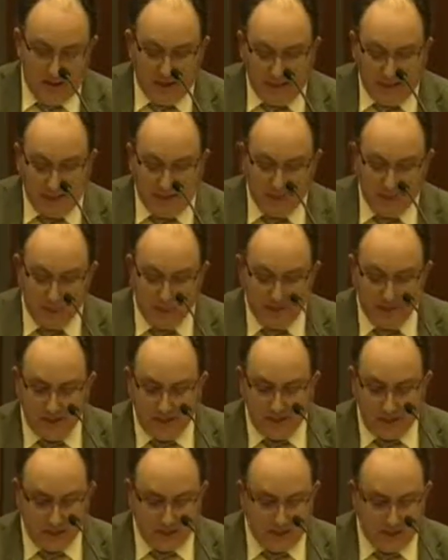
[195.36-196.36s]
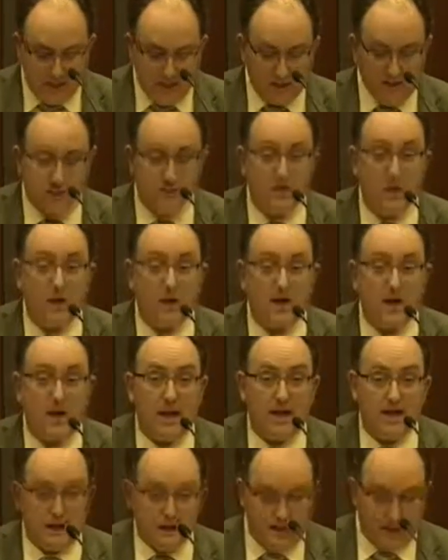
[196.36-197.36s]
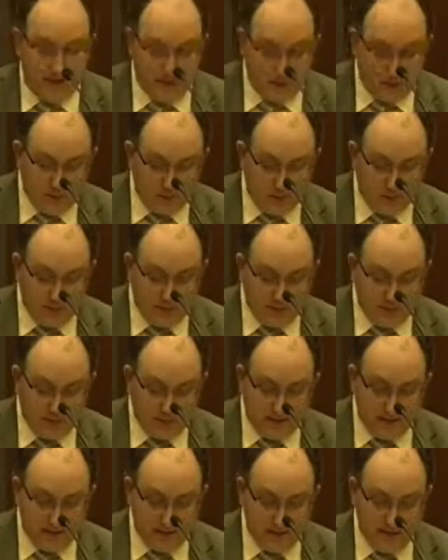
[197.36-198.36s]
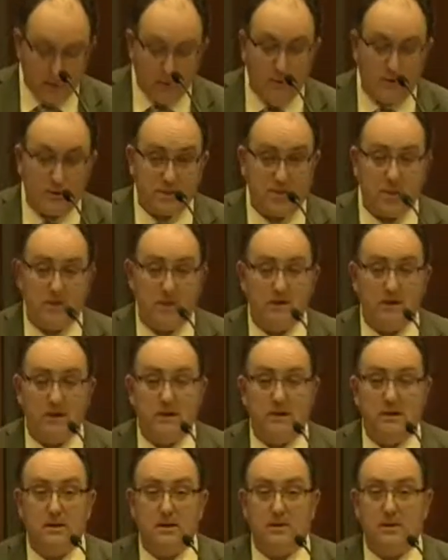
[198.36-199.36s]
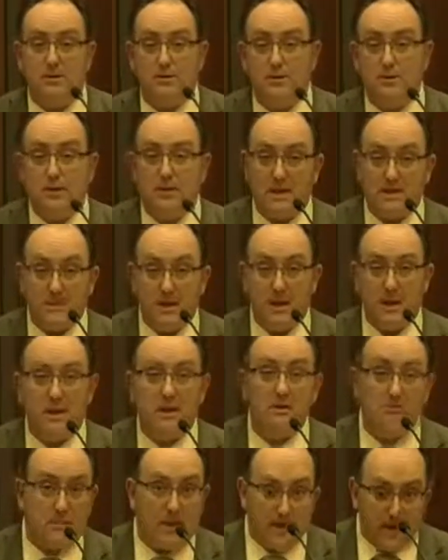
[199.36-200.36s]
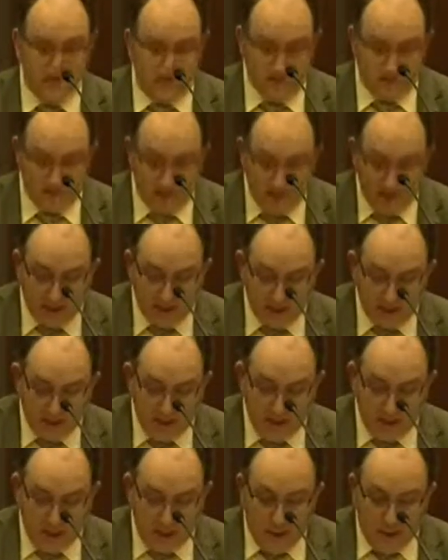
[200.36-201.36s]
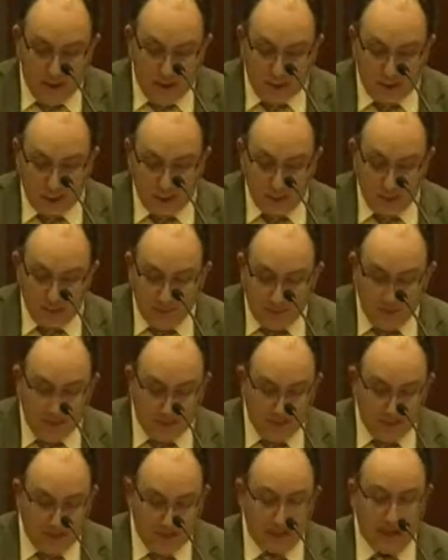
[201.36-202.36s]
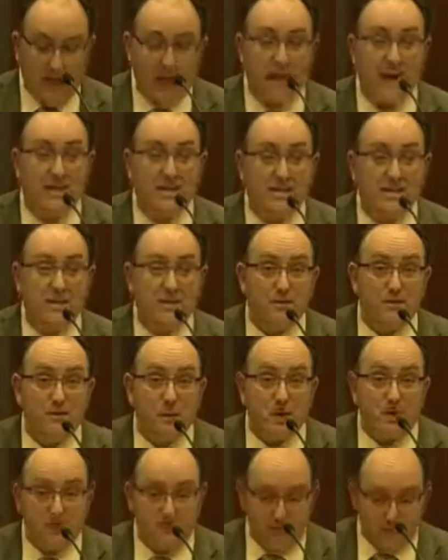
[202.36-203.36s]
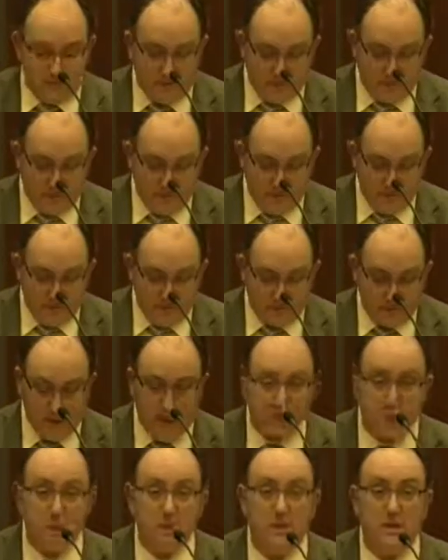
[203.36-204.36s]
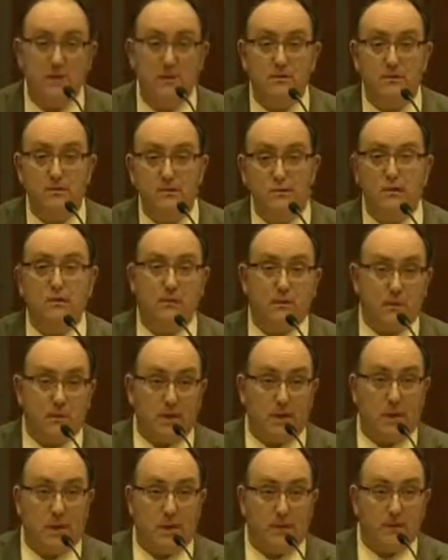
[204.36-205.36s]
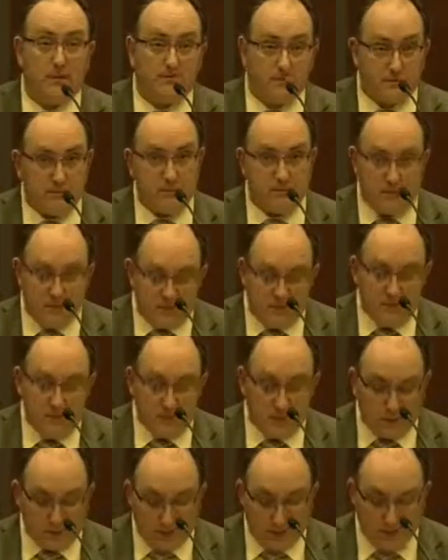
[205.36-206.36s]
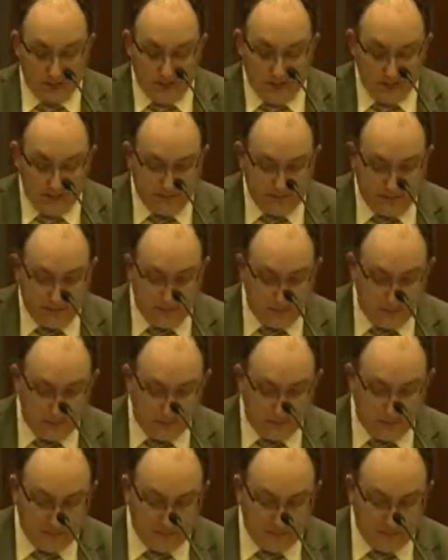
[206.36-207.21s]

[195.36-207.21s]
Même le Musée des beaux-arts de Montréal et le Musée national des beaux-arts du Québec à Québec se sont mis à acquérir activement des fonds d'archives, de photographes, des fonds de photographie.